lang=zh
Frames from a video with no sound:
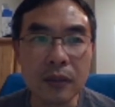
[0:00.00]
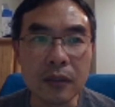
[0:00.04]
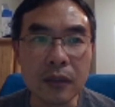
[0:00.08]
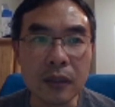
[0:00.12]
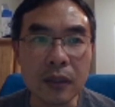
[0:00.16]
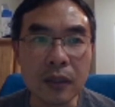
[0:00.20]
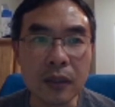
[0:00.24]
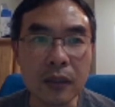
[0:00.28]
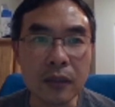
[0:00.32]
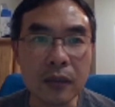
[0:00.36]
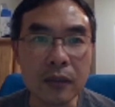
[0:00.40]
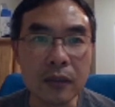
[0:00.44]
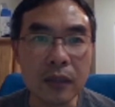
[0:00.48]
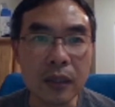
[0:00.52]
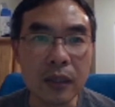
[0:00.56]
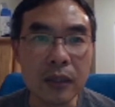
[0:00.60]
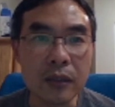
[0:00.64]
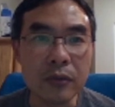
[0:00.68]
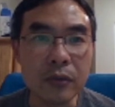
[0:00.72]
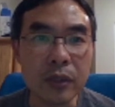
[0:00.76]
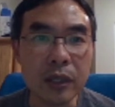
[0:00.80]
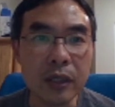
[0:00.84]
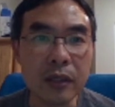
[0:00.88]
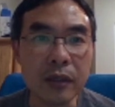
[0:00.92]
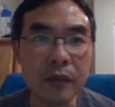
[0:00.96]
好，弹
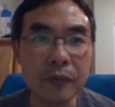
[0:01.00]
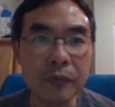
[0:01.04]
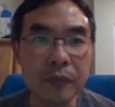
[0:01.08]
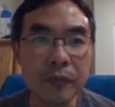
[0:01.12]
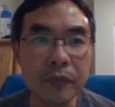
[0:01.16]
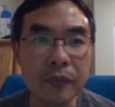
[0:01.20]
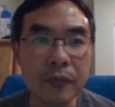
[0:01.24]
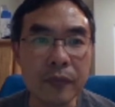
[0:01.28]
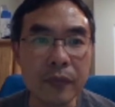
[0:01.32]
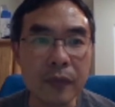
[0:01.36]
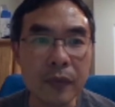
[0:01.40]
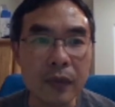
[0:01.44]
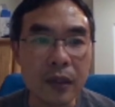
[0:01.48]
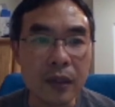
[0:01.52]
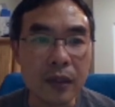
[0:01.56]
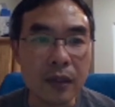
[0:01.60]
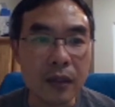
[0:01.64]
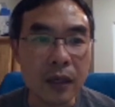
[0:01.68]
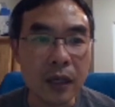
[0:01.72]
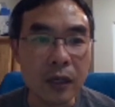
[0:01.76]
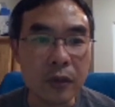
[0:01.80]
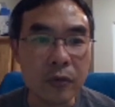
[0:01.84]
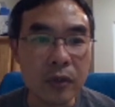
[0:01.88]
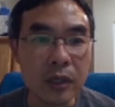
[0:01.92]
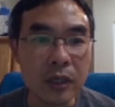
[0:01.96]
出来了，
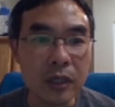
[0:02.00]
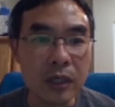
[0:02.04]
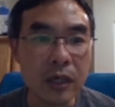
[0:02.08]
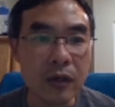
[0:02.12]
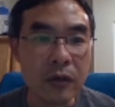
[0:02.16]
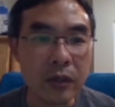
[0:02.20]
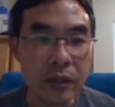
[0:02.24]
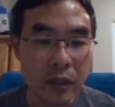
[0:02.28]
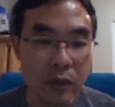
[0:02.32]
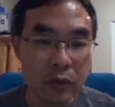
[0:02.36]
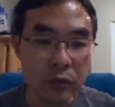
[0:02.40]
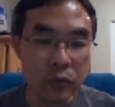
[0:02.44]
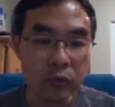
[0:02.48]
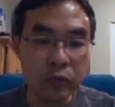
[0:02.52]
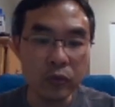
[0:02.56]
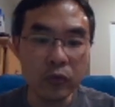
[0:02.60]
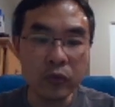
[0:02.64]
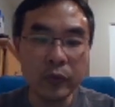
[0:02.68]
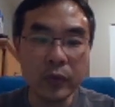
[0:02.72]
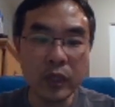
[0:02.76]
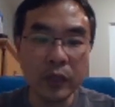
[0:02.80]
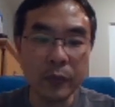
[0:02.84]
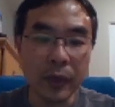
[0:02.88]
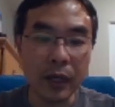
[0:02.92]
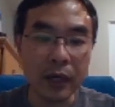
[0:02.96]
弹出来，然后你要输入
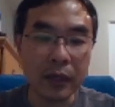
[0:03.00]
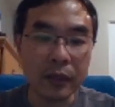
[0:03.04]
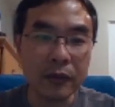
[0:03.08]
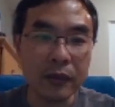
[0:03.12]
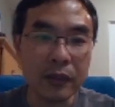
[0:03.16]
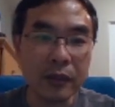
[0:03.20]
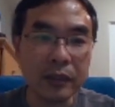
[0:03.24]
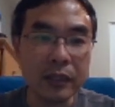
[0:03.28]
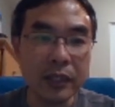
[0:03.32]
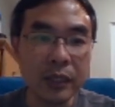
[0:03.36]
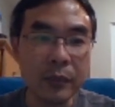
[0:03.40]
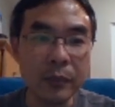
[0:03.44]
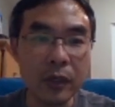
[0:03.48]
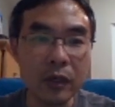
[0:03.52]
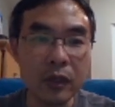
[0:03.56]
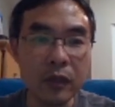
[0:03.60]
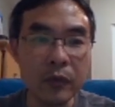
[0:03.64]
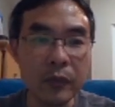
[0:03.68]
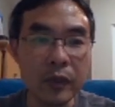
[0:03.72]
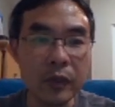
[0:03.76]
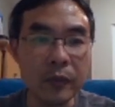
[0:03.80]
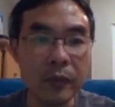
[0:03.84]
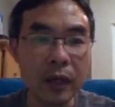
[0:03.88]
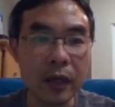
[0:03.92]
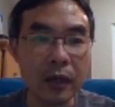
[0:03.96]
密码，是吧？钱包的
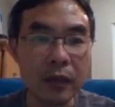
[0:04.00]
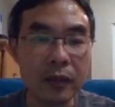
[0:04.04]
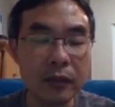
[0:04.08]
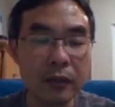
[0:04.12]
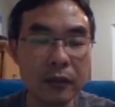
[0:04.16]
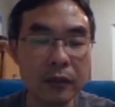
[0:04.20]
密码。